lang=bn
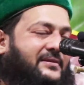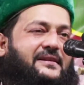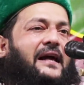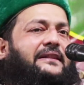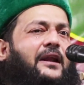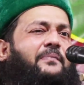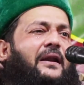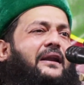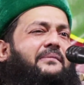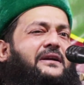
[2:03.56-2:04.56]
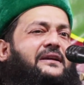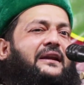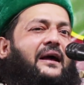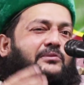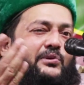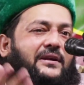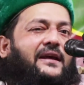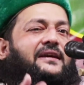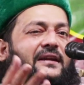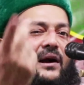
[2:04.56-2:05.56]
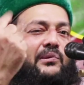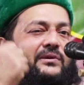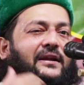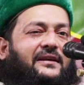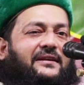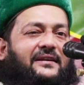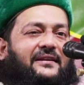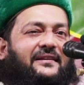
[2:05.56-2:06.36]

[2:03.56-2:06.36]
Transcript: সাতার পার্লামেন্টে নাম উঠলেই কি না উঠলেই কি